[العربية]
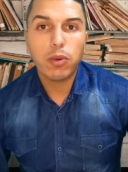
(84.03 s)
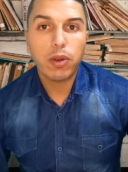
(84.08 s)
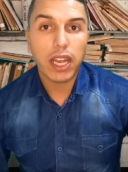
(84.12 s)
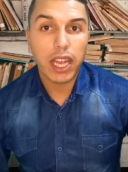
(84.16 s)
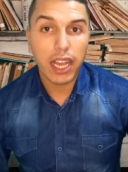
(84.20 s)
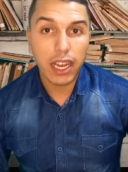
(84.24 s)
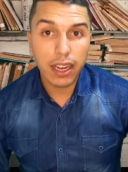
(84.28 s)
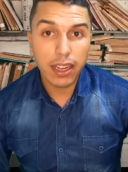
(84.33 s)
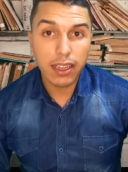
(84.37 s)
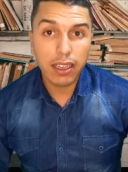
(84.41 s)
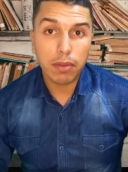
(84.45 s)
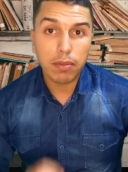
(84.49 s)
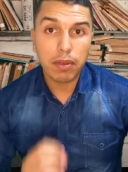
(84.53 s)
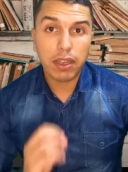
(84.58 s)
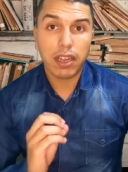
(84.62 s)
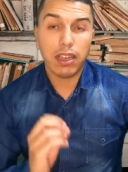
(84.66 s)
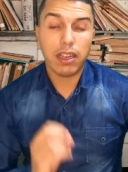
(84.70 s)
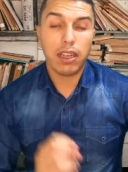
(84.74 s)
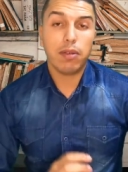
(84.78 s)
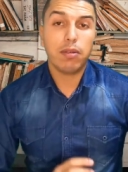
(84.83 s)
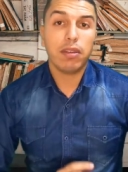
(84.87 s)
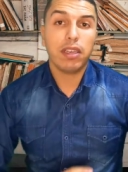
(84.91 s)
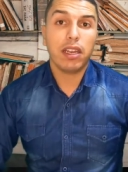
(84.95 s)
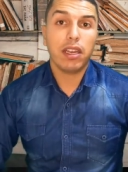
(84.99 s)
اللي هو
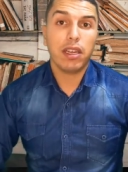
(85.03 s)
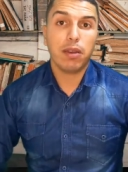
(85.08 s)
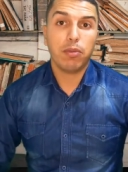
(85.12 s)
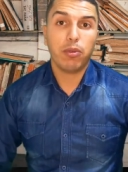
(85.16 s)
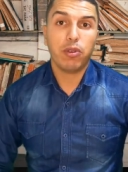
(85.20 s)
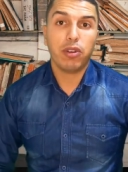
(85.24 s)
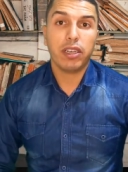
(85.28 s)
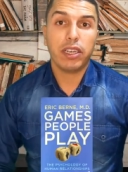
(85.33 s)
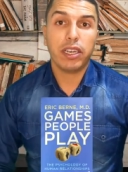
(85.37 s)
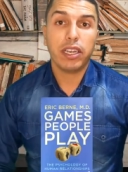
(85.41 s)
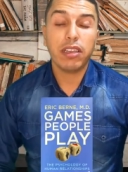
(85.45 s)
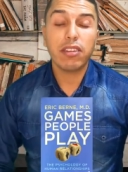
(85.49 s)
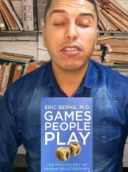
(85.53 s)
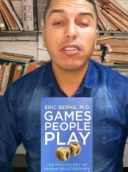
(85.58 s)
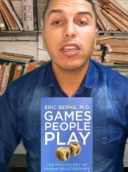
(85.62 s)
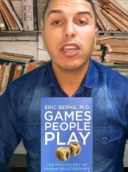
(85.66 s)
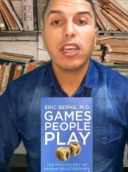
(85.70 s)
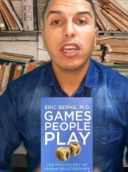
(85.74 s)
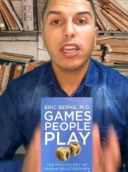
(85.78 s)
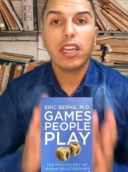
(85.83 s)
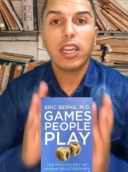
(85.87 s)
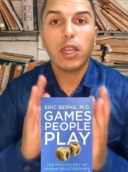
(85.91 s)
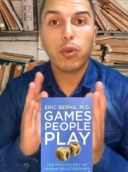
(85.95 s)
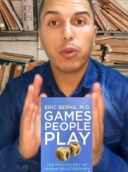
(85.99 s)
الاعيب يلعبوها الناس
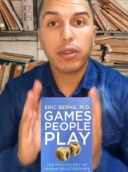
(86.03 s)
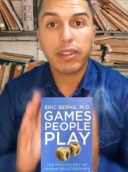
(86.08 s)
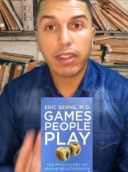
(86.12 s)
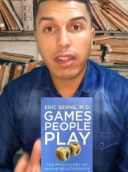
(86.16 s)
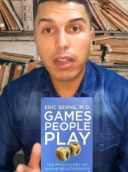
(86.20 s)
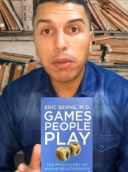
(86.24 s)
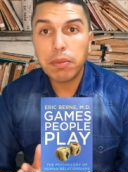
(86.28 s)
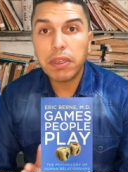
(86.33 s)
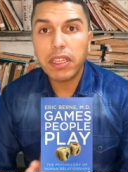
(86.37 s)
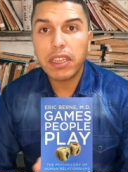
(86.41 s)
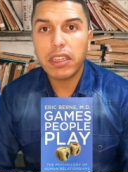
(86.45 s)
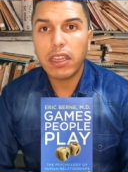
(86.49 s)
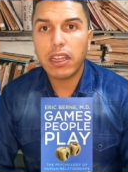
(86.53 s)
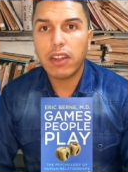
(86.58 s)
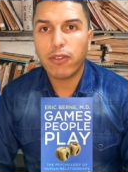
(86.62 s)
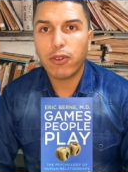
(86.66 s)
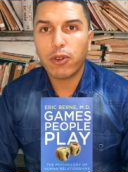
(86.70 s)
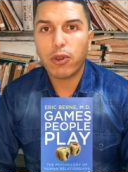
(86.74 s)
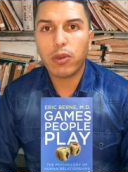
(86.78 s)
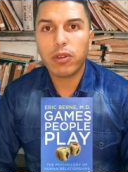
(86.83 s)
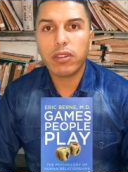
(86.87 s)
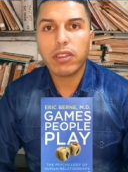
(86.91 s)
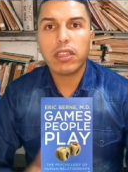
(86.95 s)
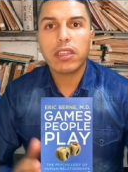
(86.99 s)
اللي هو التلميذ ديال
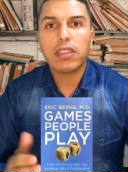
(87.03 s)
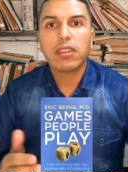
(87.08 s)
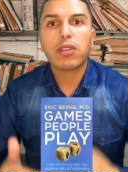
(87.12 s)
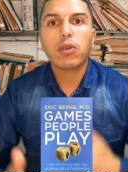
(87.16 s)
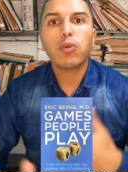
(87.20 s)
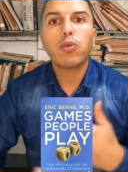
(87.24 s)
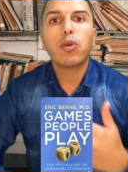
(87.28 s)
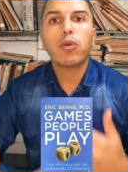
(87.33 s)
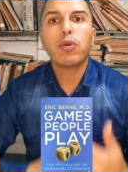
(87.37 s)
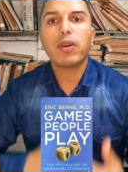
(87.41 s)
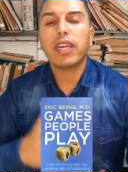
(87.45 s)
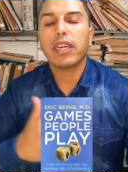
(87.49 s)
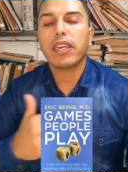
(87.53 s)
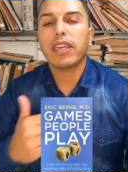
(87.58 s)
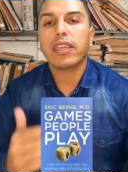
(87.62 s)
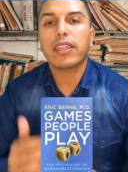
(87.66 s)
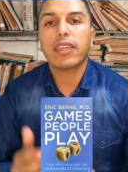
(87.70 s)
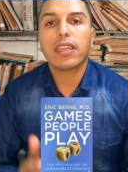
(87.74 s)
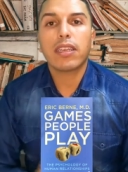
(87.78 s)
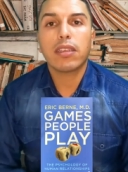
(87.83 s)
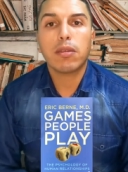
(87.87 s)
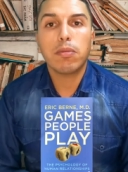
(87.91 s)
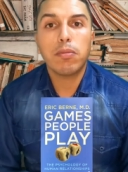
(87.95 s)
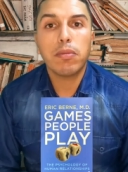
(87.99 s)
فرويد طور واحد
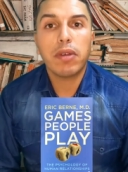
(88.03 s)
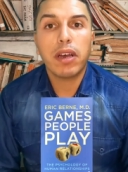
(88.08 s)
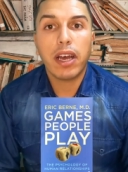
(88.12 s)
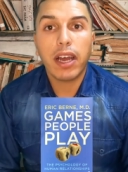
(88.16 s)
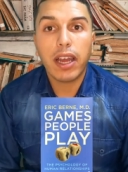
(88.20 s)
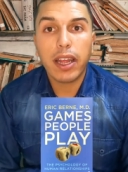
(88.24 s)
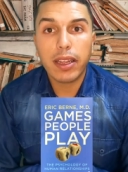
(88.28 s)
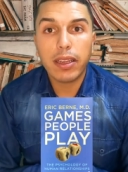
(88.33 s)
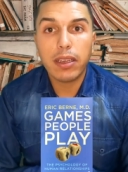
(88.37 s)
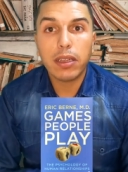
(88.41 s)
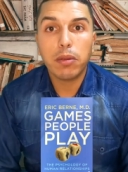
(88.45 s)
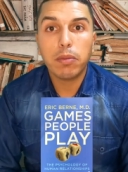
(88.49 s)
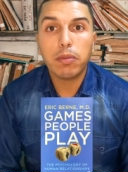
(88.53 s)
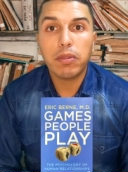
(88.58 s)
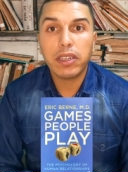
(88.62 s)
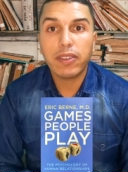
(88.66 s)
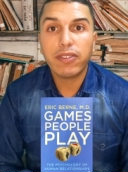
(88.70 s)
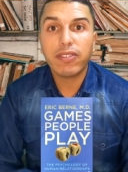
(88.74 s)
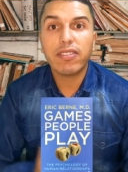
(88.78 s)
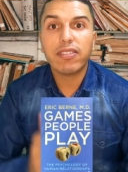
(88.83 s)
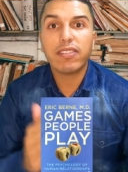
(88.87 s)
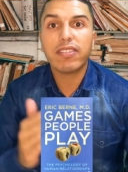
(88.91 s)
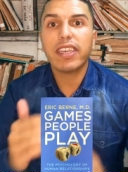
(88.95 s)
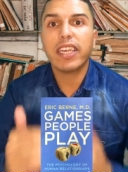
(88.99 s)
النظريه اسمها علم
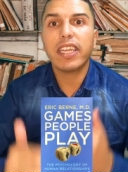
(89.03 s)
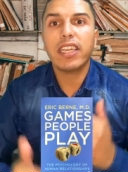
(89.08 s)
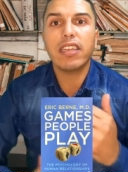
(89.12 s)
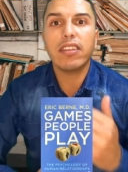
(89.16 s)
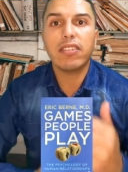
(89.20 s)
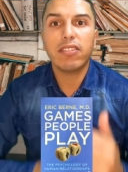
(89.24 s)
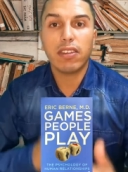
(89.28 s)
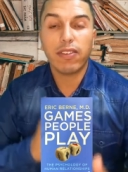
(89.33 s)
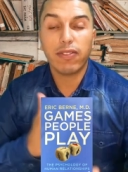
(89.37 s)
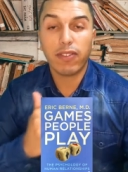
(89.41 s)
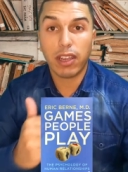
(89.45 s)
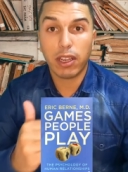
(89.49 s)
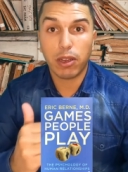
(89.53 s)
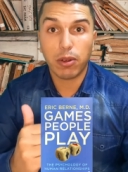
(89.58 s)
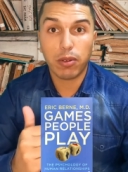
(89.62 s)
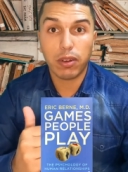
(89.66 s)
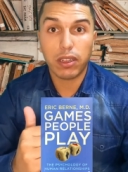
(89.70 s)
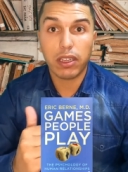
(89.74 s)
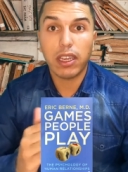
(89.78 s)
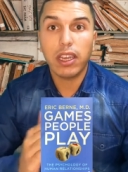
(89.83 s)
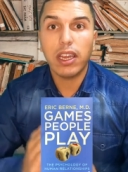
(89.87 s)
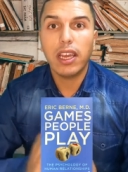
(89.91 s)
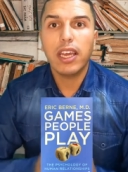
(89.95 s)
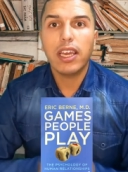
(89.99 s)
النفس التحليل
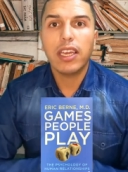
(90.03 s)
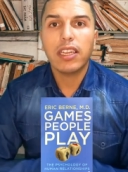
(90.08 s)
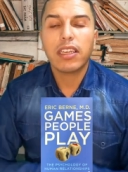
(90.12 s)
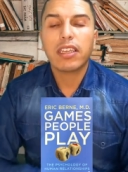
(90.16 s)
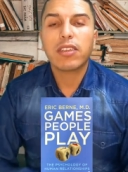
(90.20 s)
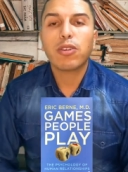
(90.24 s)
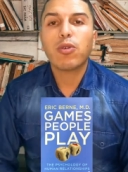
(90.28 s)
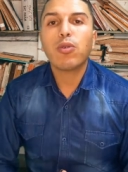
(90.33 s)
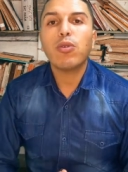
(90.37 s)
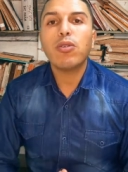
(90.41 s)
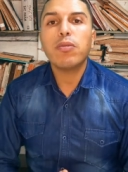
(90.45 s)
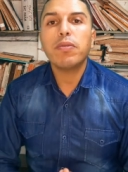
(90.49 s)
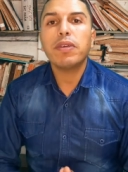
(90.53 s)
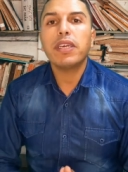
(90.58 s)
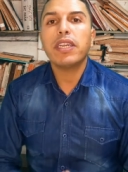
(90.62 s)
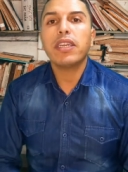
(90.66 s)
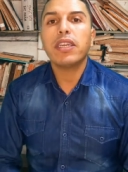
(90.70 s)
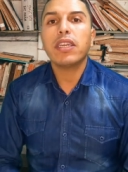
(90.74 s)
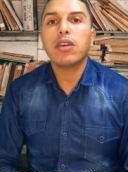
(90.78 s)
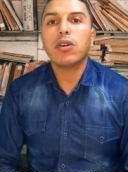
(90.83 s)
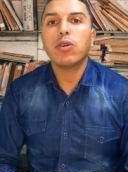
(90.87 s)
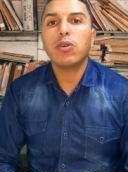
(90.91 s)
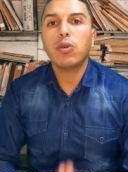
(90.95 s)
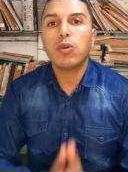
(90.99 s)
التفاعلي كتقول
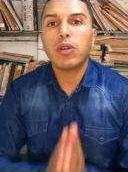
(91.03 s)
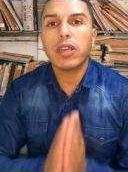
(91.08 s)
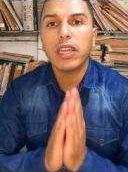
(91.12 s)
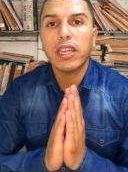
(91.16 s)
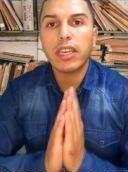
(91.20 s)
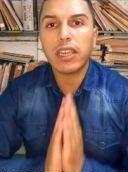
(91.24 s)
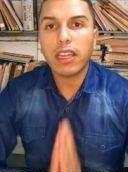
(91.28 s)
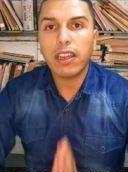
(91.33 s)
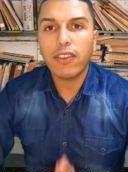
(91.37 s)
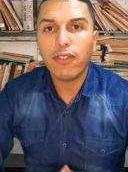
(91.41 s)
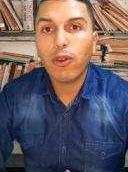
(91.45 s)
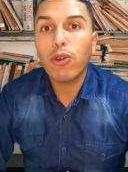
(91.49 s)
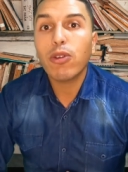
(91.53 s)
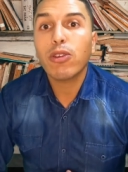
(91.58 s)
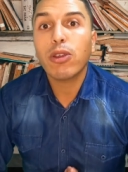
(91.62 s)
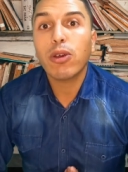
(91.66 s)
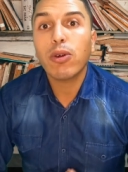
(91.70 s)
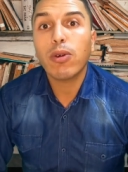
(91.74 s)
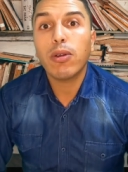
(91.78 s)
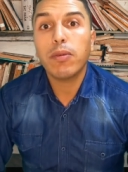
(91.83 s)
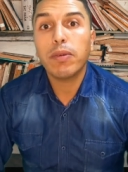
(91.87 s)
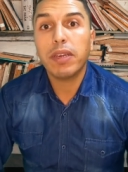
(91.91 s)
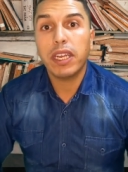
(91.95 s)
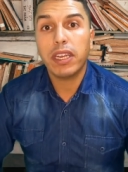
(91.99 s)
بانه اذا كان فرويد
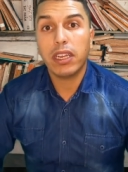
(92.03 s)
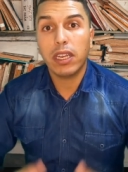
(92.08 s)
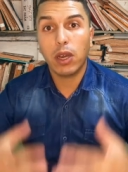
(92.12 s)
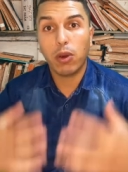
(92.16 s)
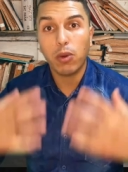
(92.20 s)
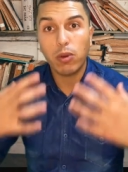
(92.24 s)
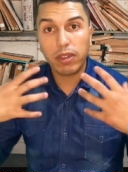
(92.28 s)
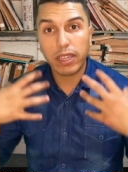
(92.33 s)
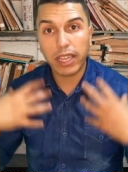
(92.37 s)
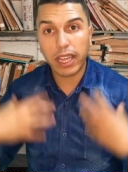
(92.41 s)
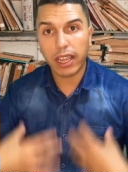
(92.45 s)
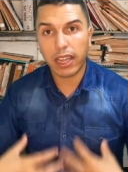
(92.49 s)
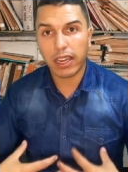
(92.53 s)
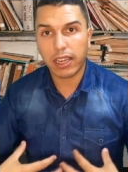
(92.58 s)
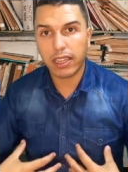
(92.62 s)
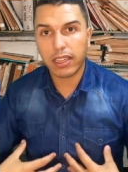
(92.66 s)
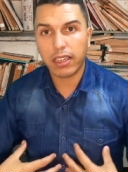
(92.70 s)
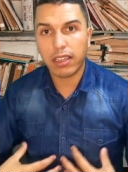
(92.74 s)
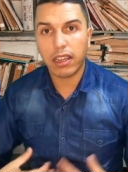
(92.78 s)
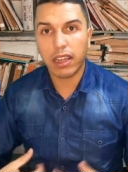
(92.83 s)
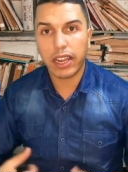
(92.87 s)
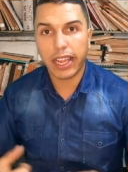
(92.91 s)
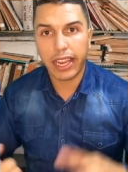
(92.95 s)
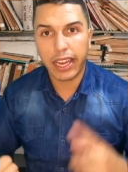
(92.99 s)
كيقول بانه داخل
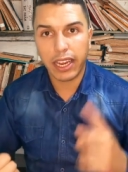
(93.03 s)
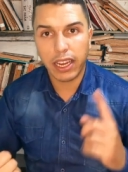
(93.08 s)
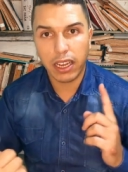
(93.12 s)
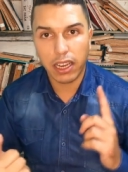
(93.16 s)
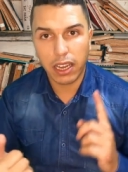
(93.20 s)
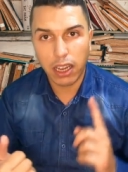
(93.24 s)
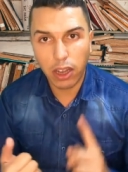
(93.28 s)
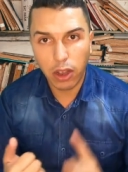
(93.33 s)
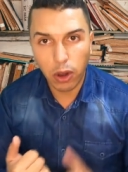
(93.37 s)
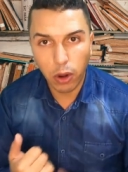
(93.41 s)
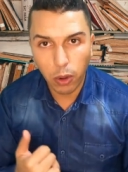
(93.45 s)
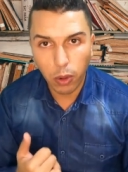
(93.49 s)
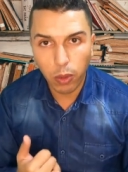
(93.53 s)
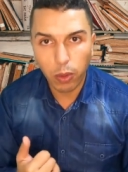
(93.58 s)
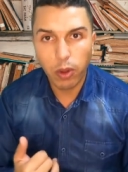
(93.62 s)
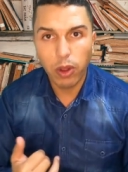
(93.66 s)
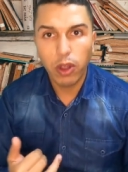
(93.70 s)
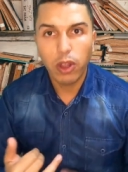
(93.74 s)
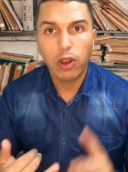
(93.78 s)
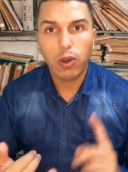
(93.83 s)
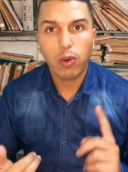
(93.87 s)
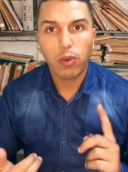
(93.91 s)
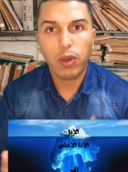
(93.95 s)
عندنا كاين الهو